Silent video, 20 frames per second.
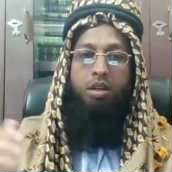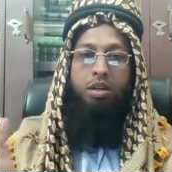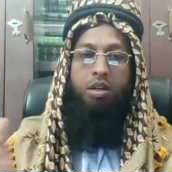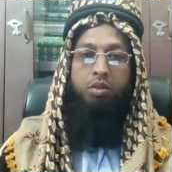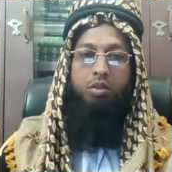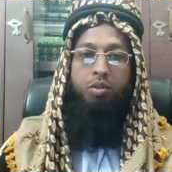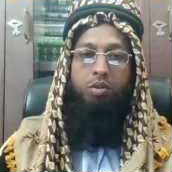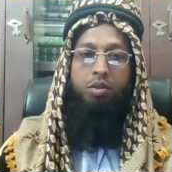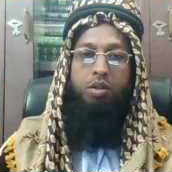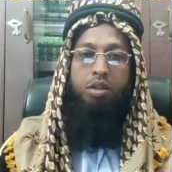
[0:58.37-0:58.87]

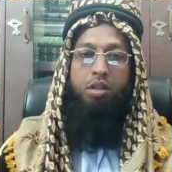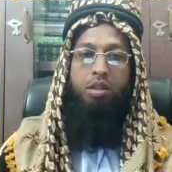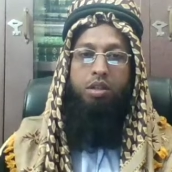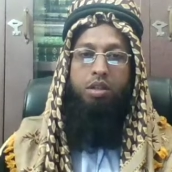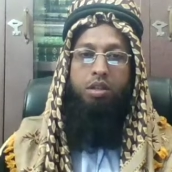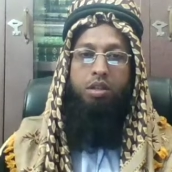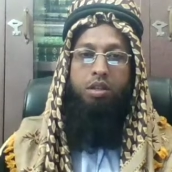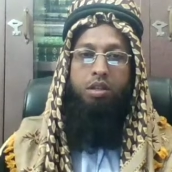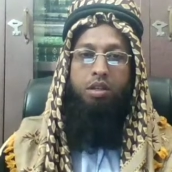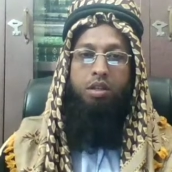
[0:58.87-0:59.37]
দুইটি
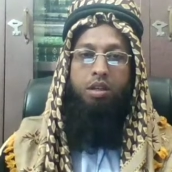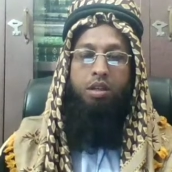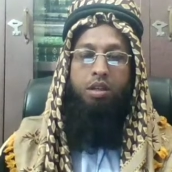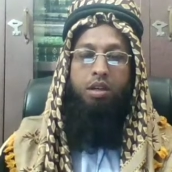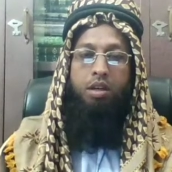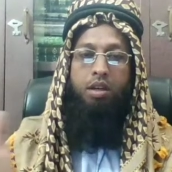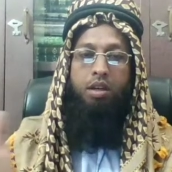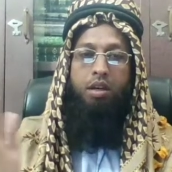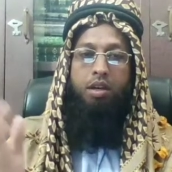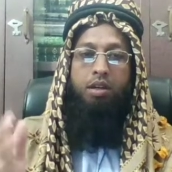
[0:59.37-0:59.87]

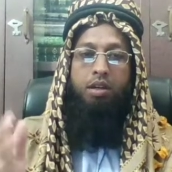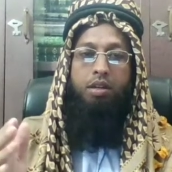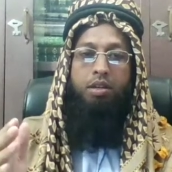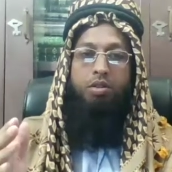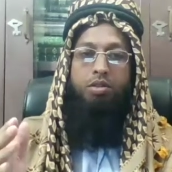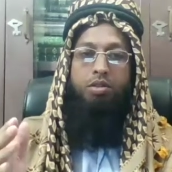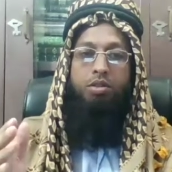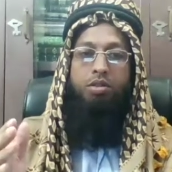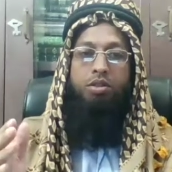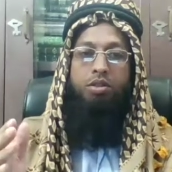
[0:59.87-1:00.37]
একটি
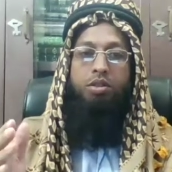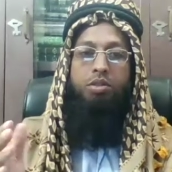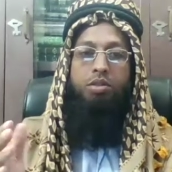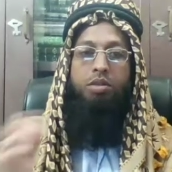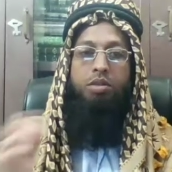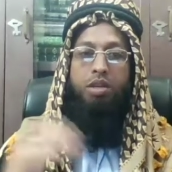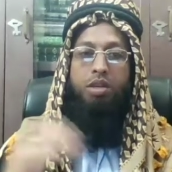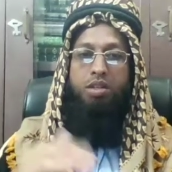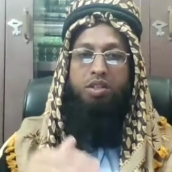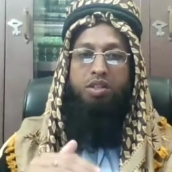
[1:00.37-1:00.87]
হচ্ছে
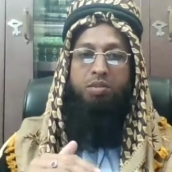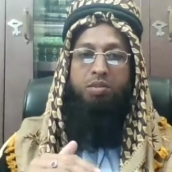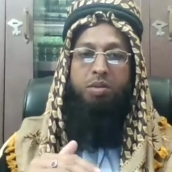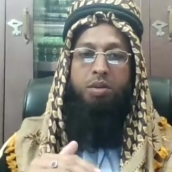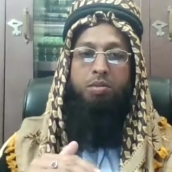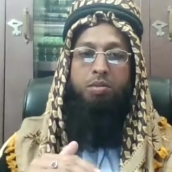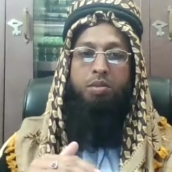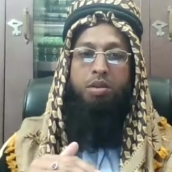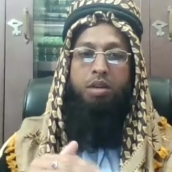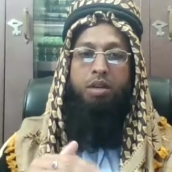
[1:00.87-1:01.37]
ওয়াজিব
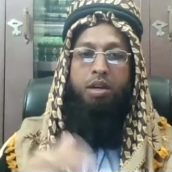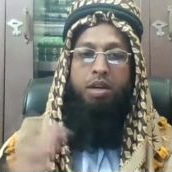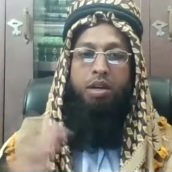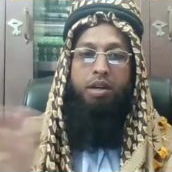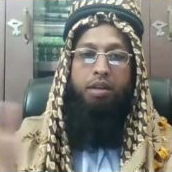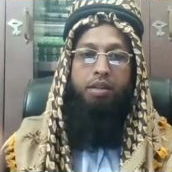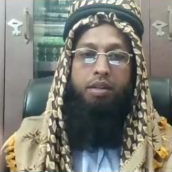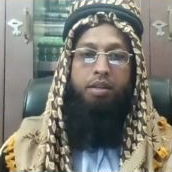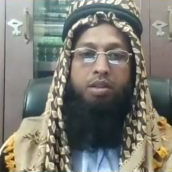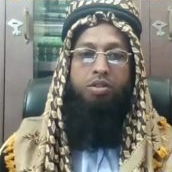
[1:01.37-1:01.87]
আমল
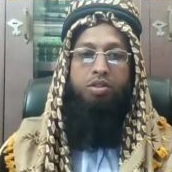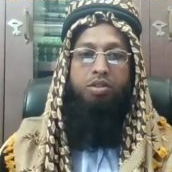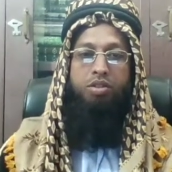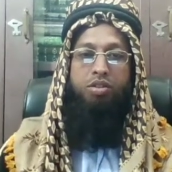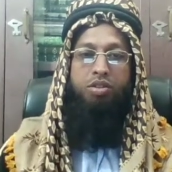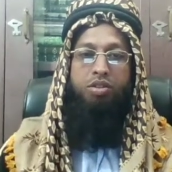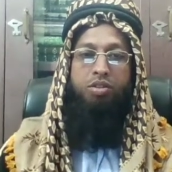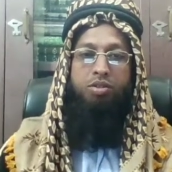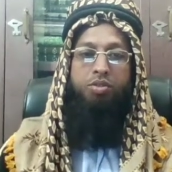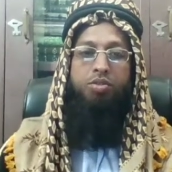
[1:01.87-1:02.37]
আরেকটি হচ্ছে
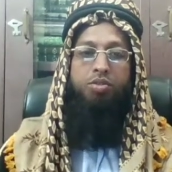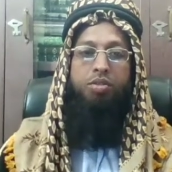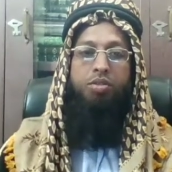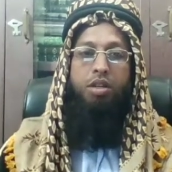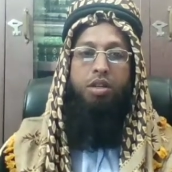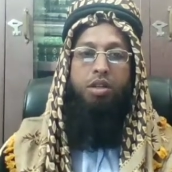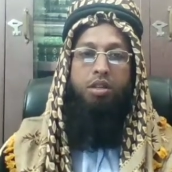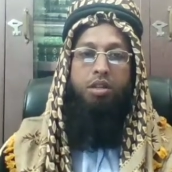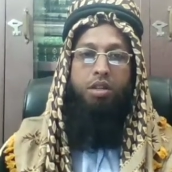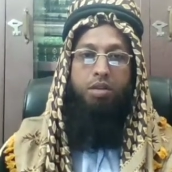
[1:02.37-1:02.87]

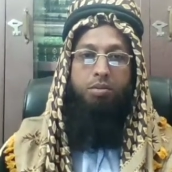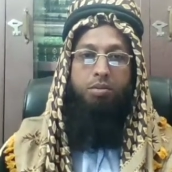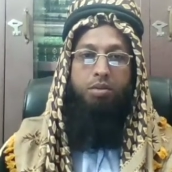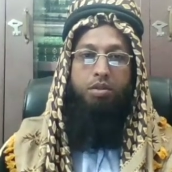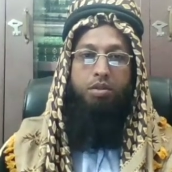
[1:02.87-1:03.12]
সুন্নাত আমল